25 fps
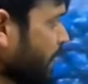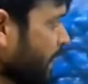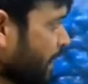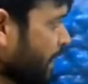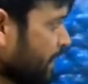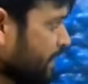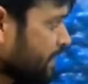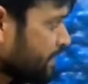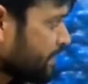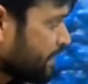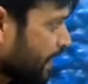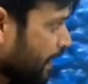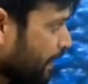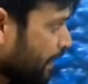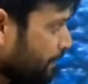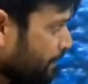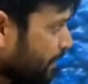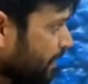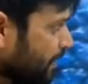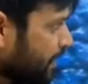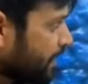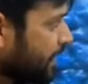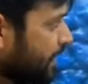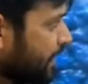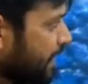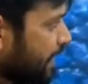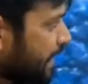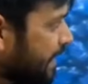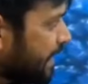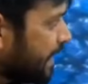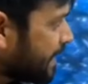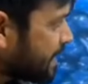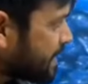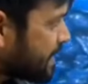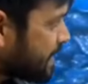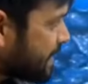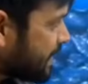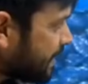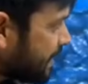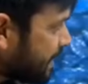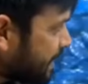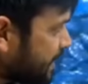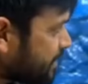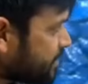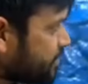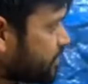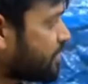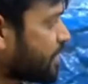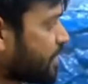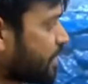यहाँ पे एक सीड
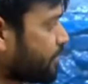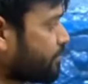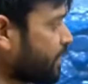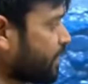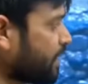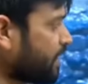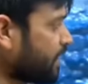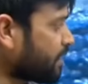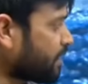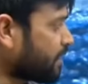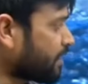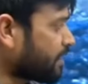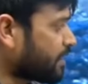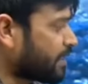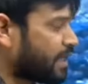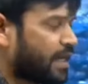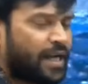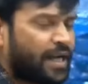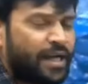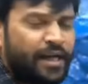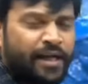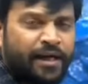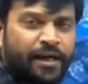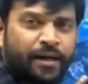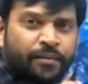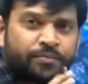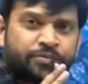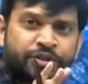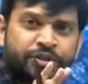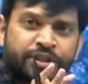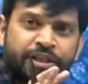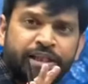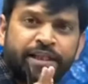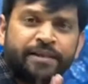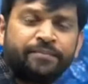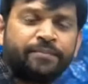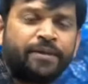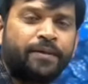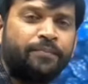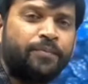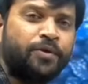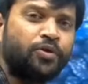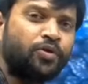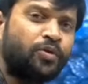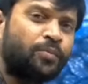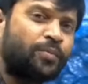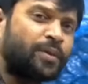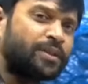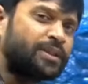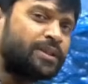जर्मिनेट कर रहा है अब सीड में अपन को
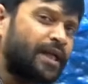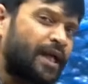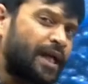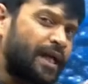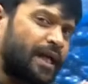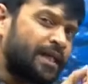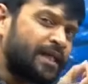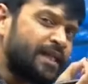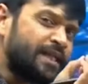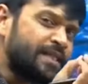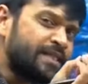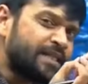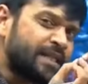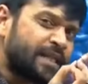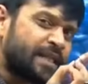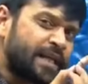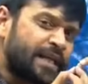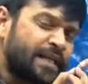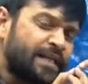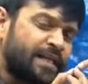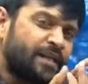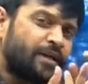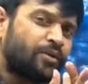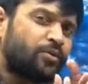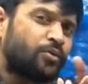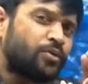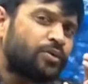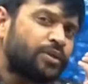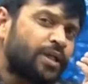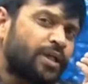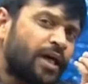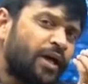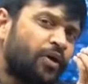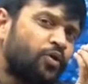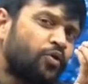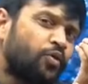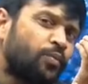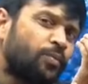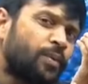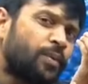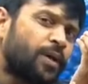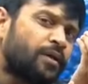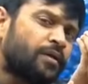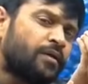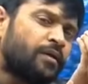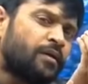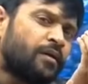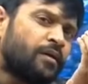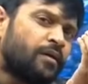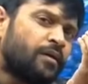पता है नीचे रेडिकल होता है ऊपर
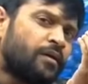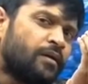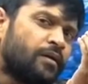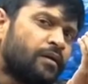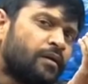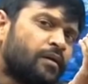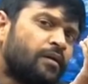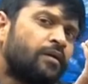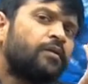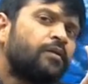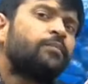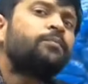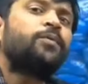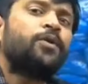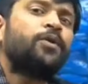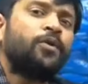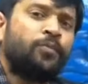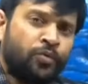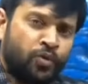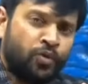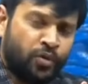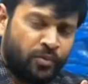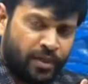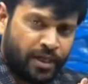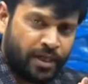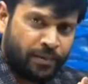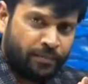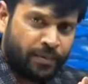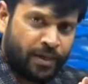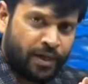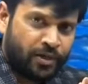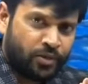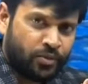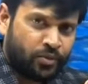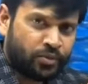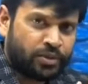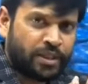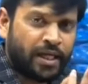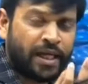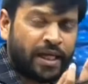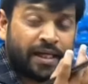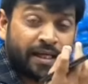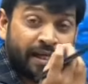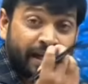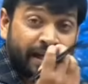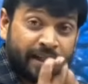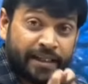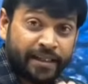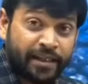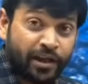लिम्यूल वाला पार्ट होता है
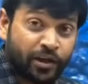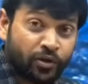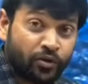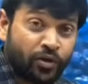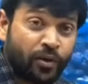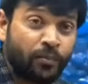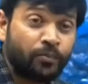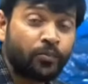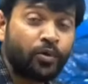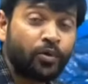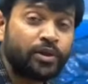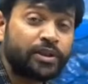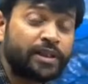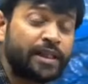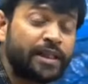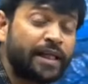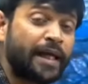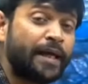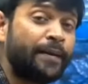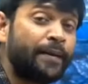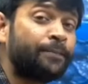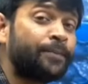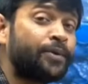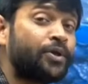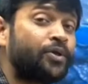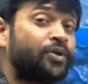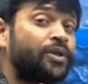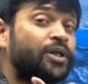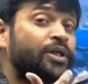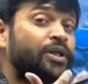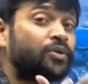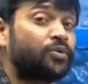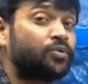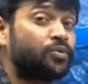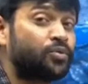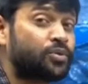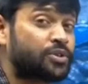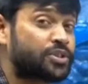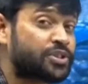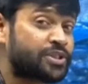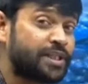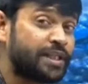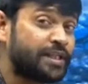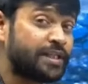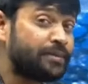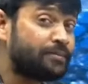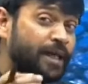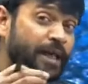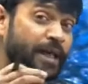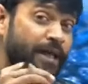रेडिकल को हम बोलते हैं एम्ब्रियोनिक रूट सीड
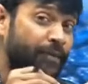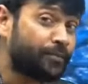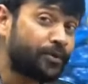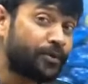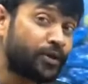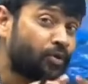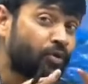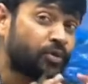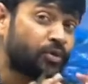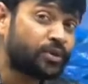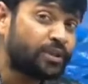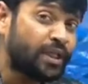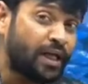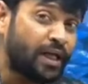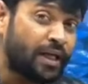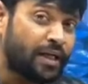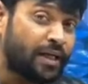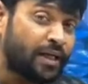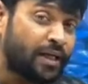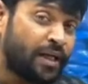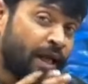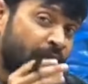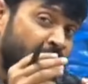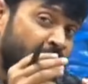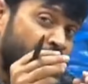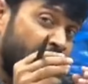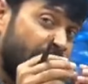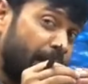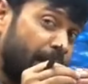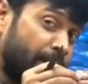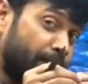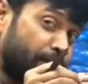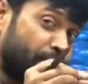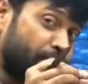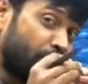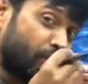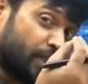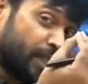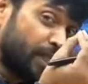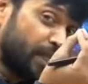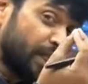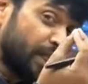में एम्ब्रियो होता है एम्ब्रियो की